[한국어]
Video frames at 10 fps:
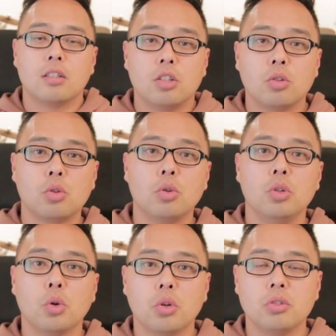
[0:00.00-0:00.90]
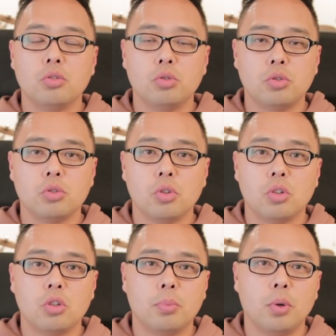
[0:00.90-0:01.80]
그리고 또 이런
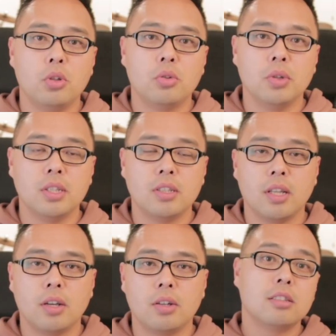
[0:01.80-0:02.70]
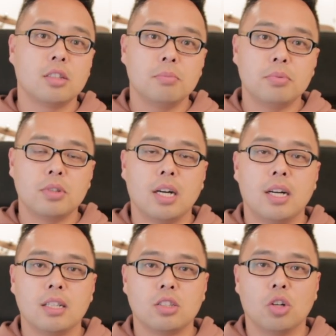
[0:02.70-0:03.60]
뉴스도 보이고 있는데요.
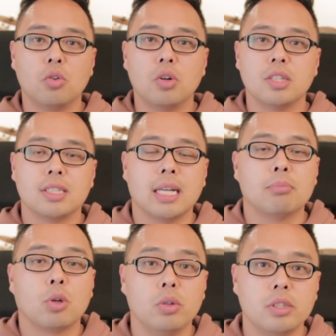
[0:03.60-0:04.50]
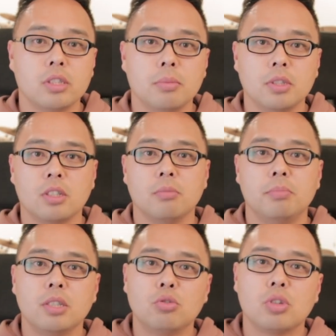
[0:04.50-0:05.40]
트럼프가 정권을 잡고 있으면서
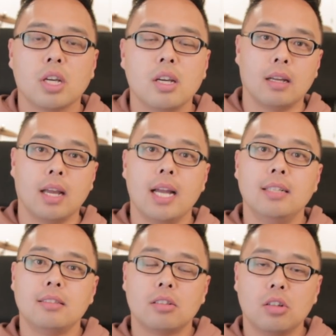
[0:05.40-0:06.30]
미국의 헬스